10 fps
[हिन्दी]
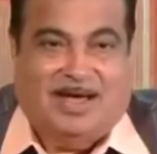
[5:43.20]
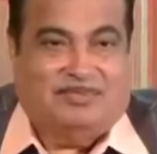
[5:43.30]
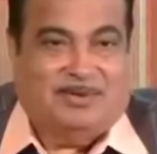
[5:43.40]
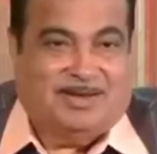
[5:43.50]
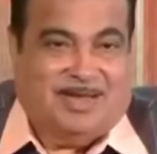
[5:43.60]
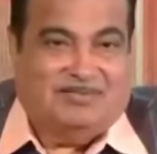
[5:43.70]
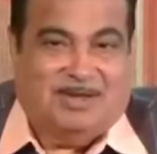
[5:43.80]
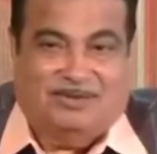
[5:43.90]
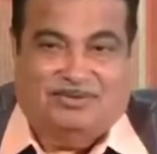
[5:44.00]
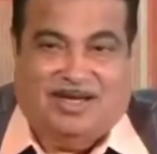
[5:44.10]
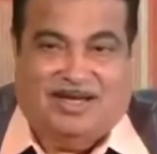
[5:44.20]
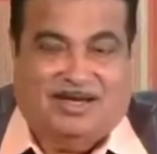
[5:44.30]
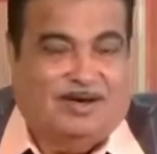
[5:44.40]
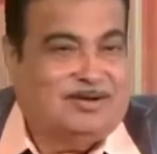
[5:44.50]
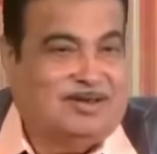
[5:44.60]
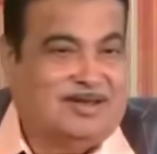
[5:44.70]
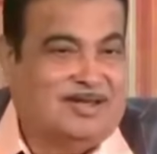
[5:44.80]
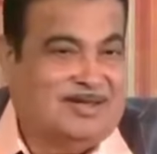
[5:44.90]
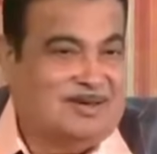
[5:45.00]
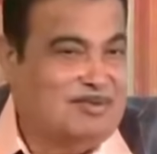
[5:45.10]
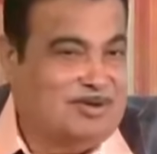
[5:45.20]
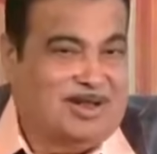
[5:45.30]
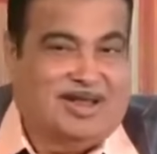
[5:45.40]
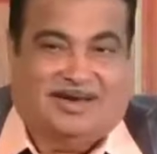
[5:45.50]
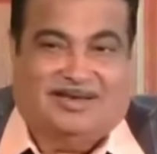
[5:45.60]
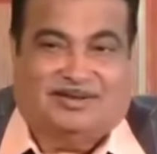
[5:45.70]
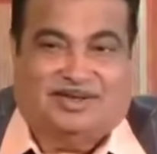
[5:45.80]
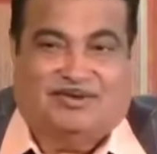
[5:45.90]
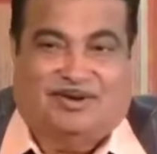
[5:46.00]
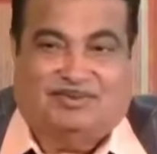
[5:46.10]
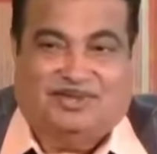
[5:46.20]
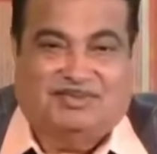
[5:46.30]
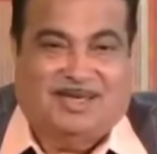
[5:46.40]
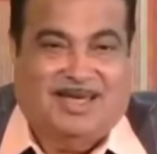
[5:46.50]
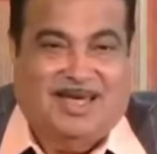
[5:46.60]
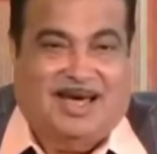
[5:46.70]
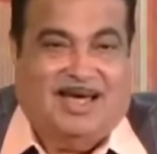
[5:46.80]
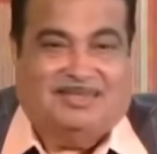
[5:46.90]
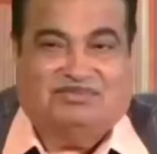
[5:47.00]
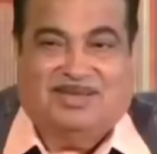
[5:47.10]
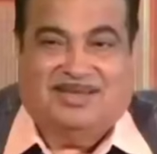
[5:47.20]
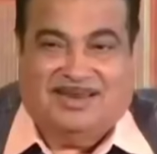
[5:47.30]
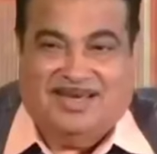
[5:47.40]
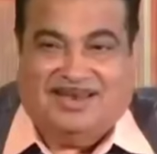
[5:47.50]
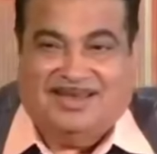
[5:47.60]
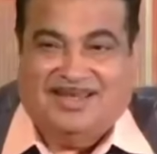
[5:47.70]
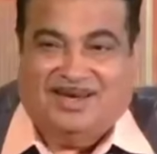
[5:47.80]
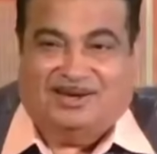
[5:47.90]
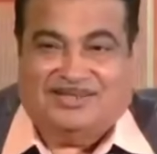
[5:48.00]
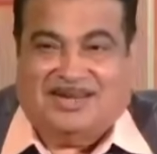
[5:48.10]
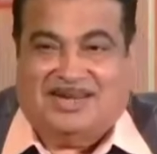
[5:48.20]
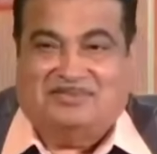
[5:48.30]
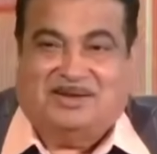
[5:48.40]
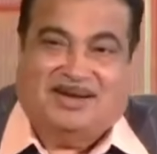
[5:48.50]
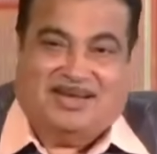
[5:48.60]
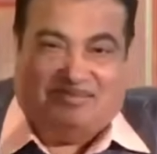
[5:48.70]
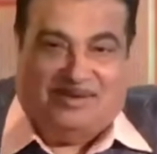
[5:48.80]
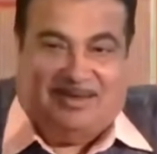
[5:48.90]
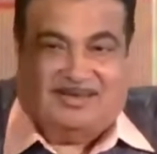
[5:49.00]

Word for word: आपका नाम डालूंगा और नरियल का बोरा ला के रखता हूँ ऑफिस में हाथ में नरियल और सर्टिफिकेट अपने